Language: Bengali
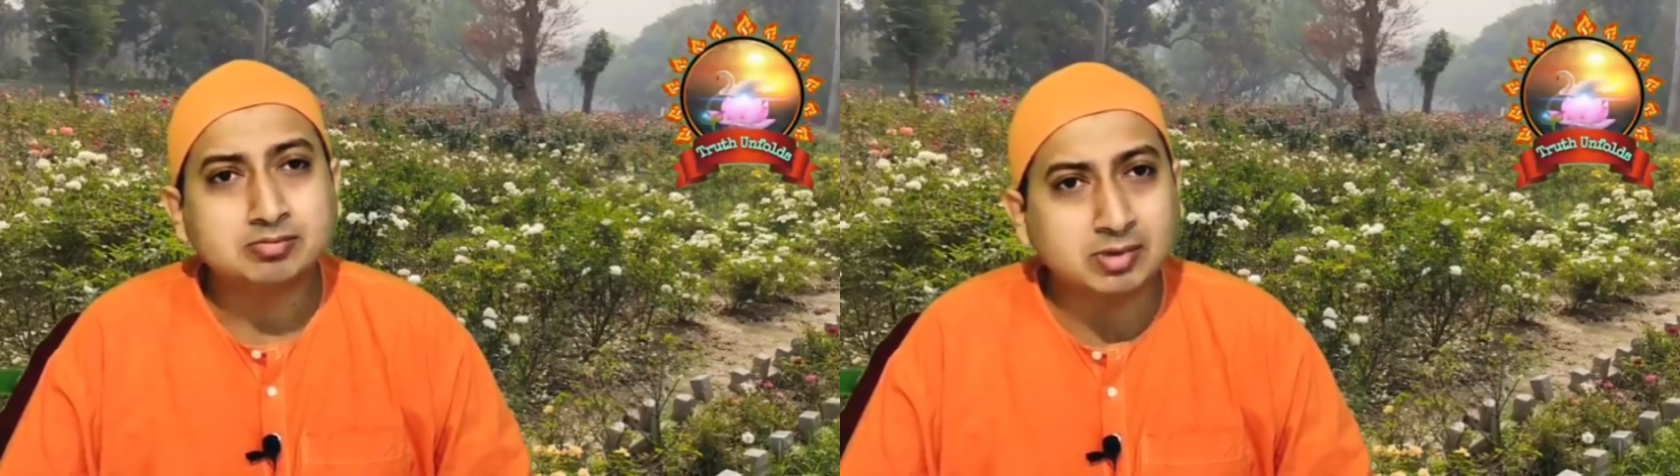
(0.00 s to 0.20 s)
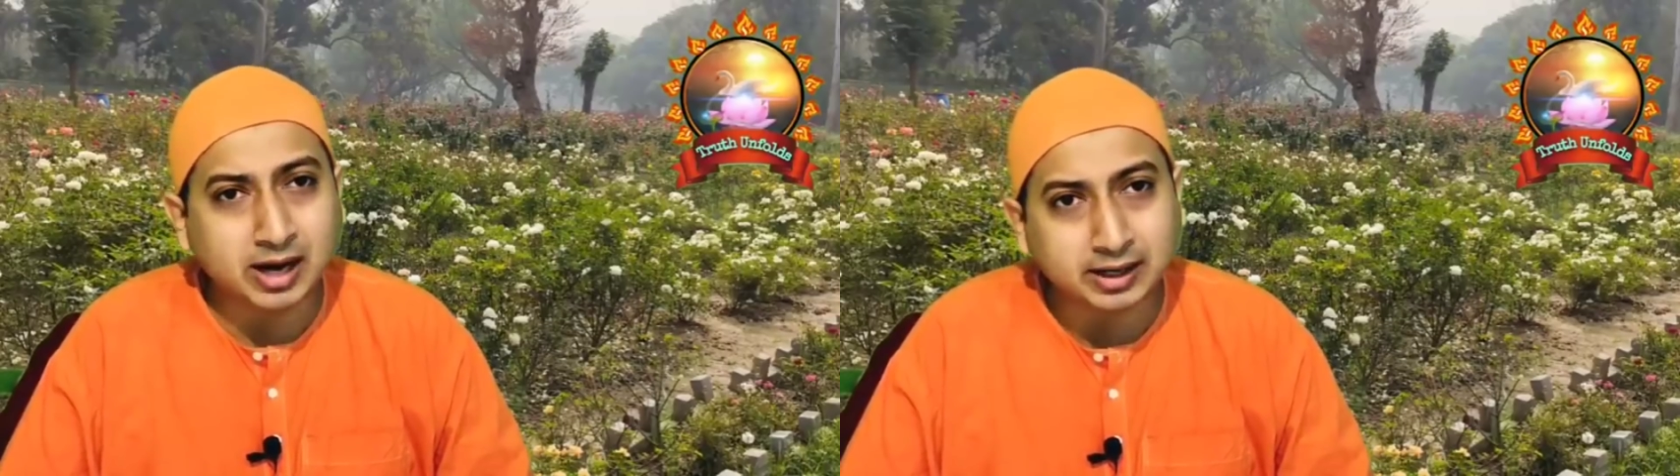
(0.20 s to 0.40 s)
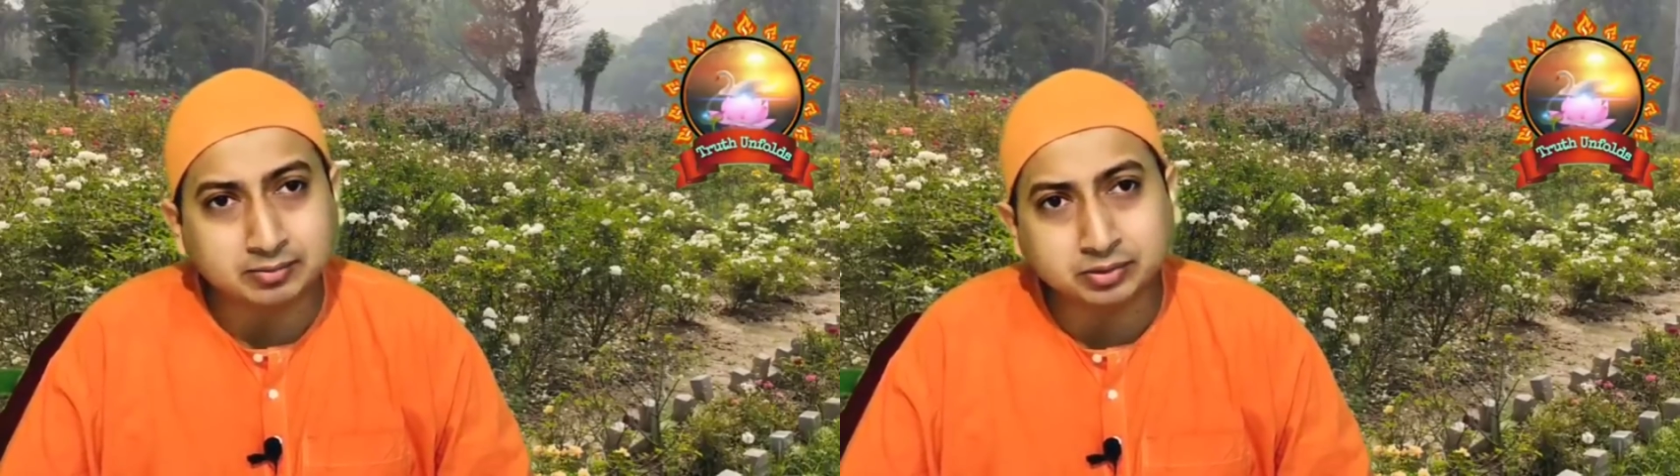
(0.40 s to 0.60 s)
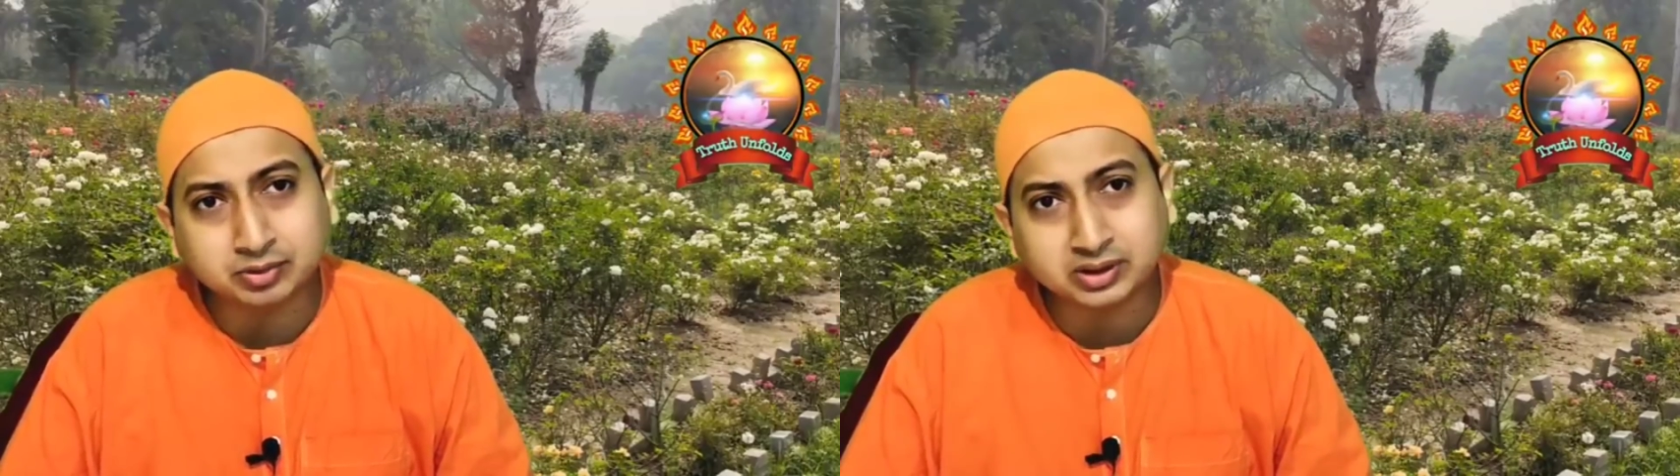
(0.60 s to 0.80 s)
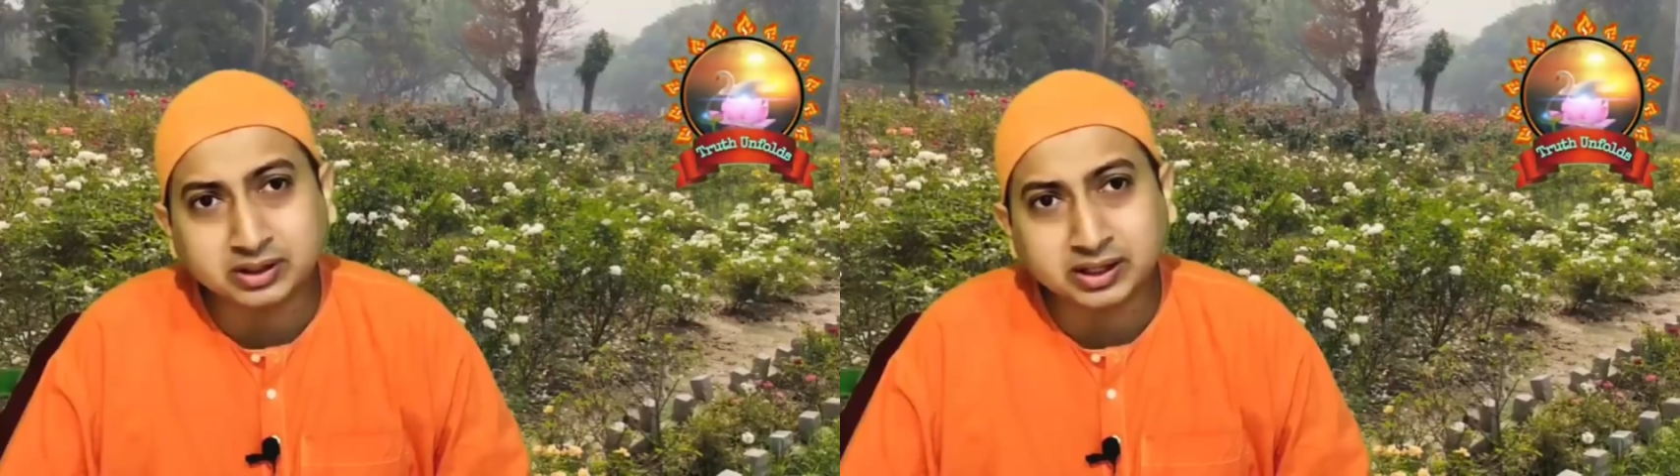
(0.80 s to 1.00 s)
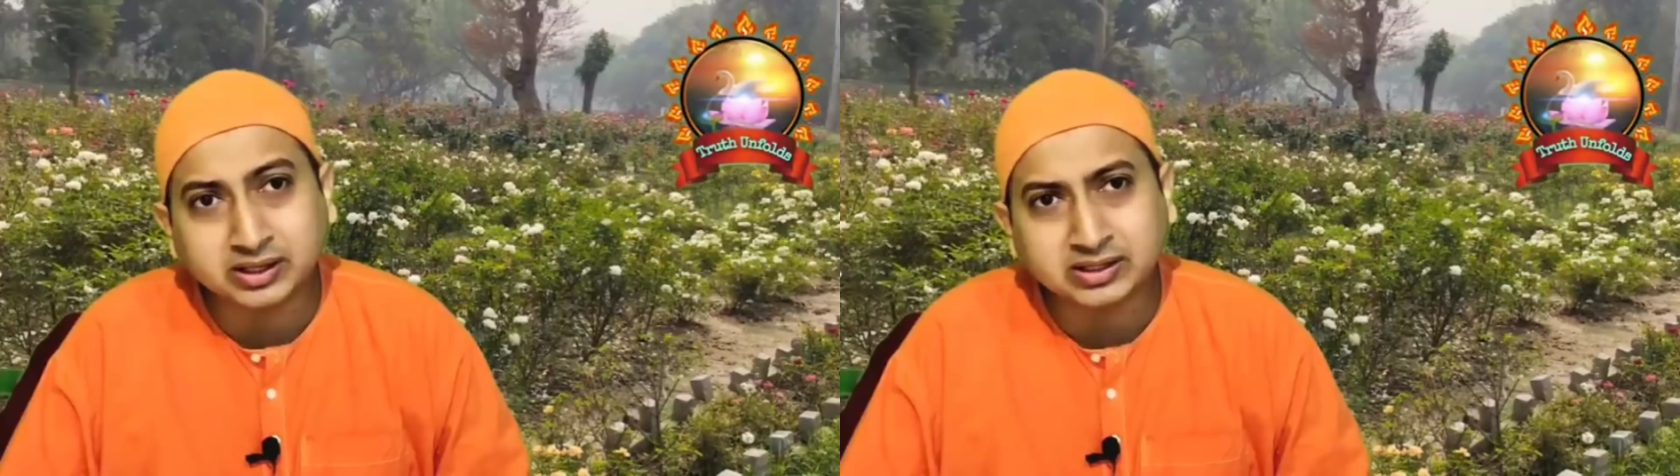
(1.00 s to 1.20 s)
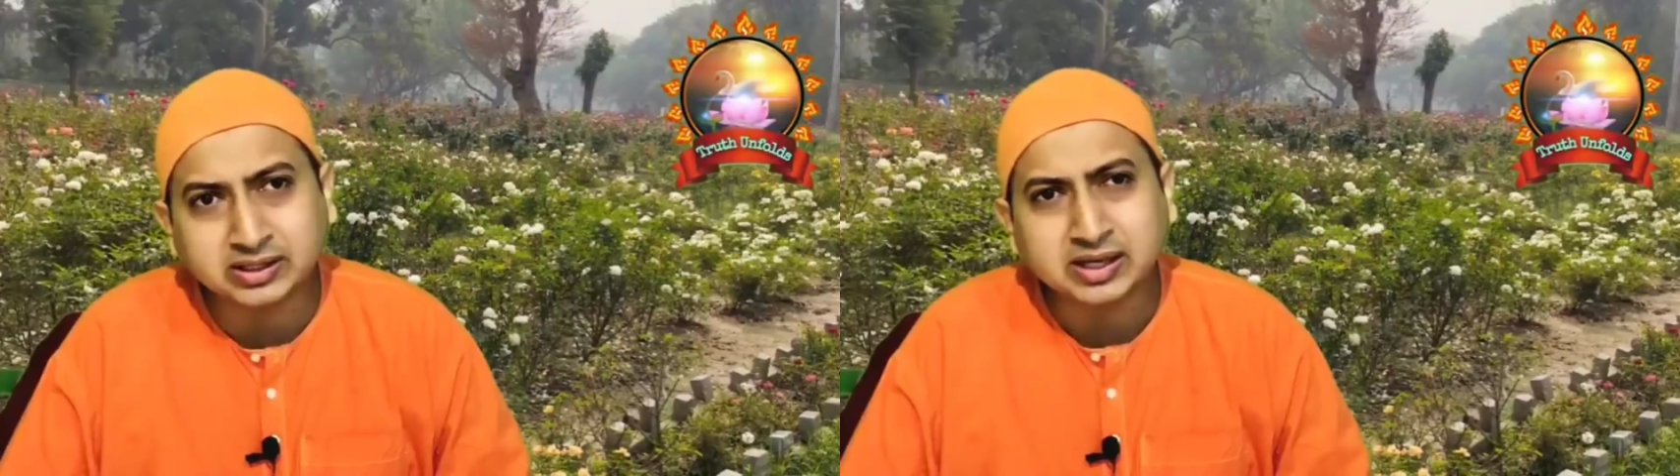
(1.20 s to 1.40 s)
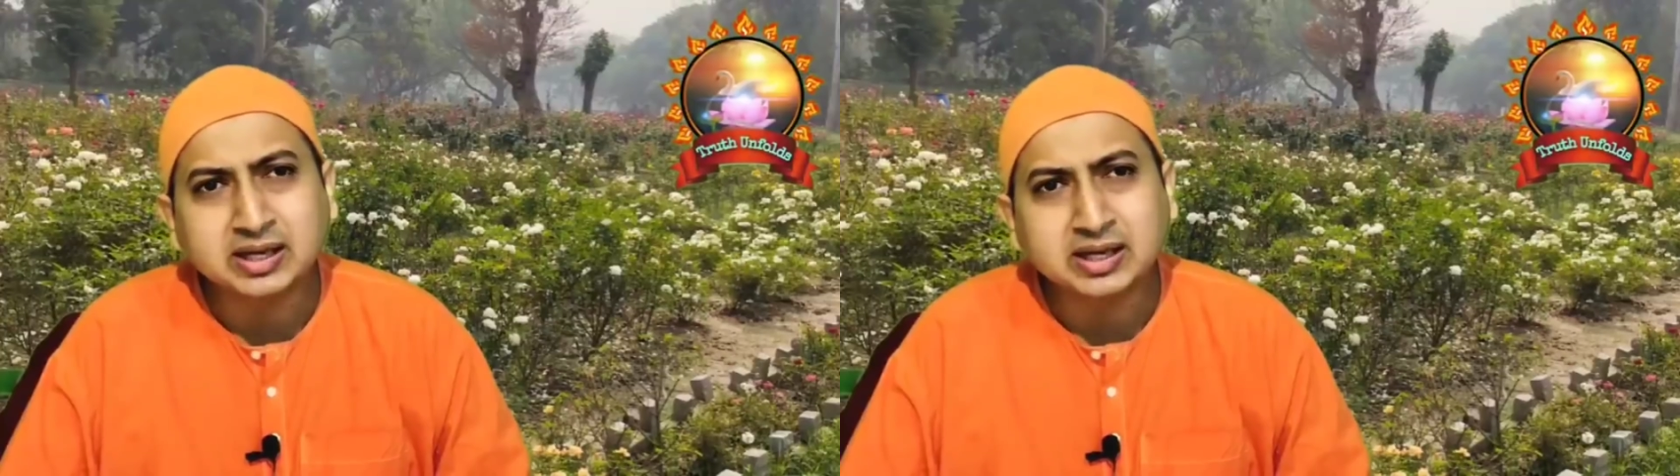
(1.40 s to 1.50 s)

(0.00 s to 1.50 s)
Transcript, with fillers: মায়ের মতো কি দেখেছি